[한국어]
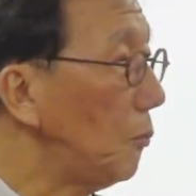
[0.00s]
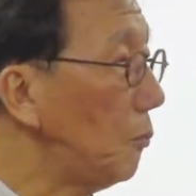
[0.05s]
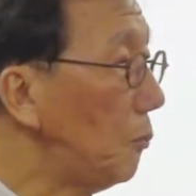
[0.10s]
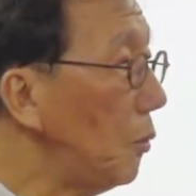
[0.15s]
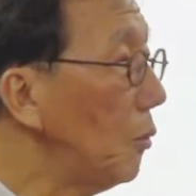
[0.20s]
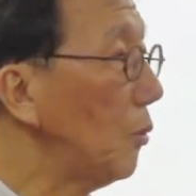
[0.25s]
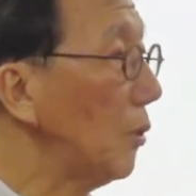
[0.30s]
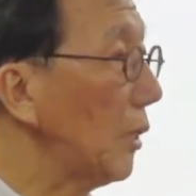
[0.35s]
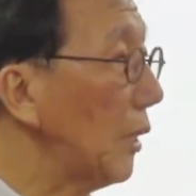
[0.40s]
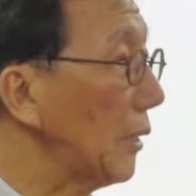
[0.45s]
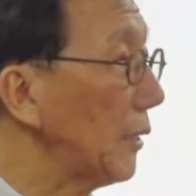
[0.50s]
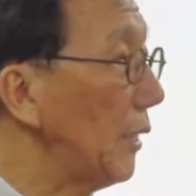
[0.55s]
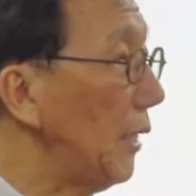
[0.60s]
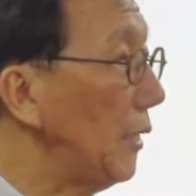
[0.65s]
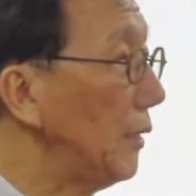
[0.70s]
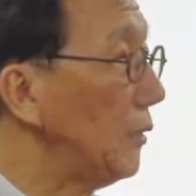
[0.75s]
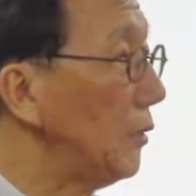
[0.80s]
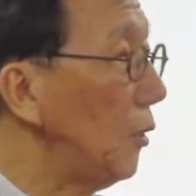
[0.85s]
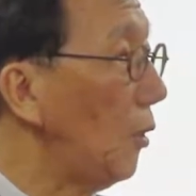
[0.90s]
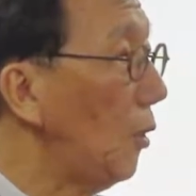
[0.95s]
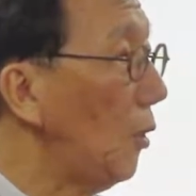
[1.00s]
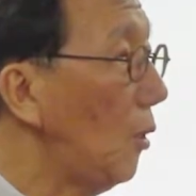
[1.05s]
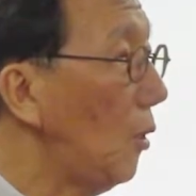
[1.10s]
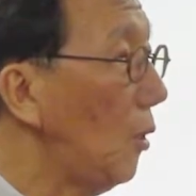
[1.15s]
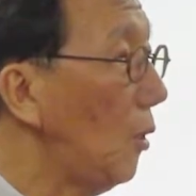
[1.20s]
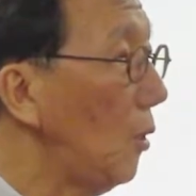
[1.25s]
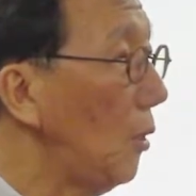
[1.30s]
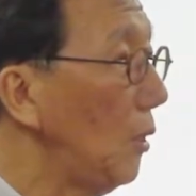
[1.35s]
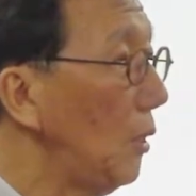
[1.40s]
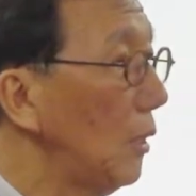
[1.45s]
분권화가 되어 있죠.
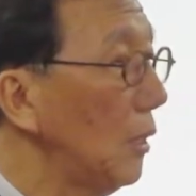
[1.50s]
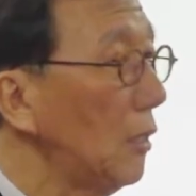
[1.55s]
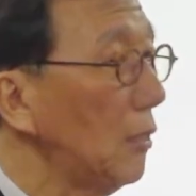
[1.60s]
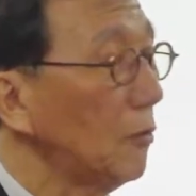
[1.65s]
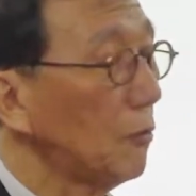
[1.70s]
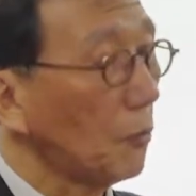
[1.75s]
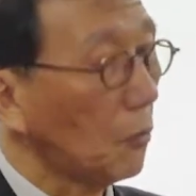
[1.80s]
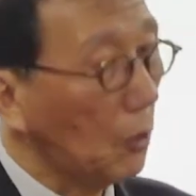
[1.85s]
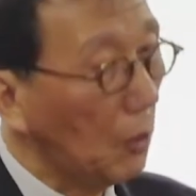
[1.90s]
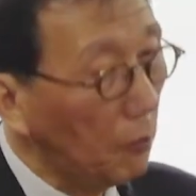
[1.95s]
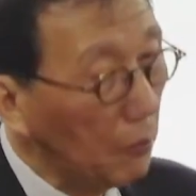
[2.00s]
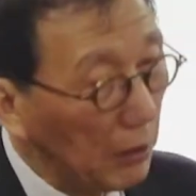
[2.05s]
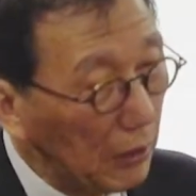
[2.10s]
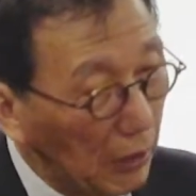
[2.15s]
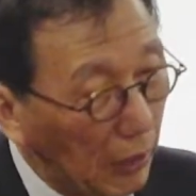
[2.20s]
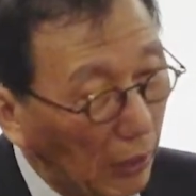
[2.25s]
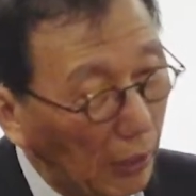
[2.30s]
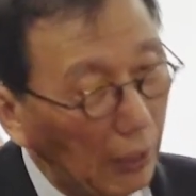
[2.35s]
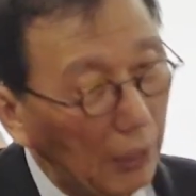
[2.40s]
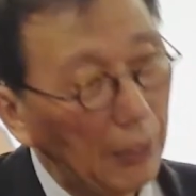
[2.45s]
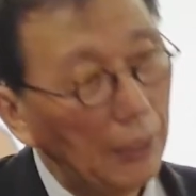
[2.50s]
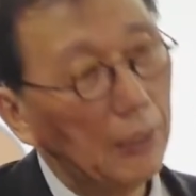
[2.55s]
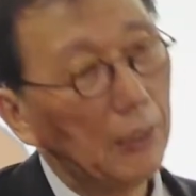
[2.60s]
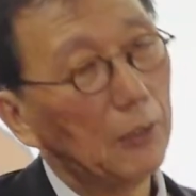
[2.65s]
그래도 그 밑에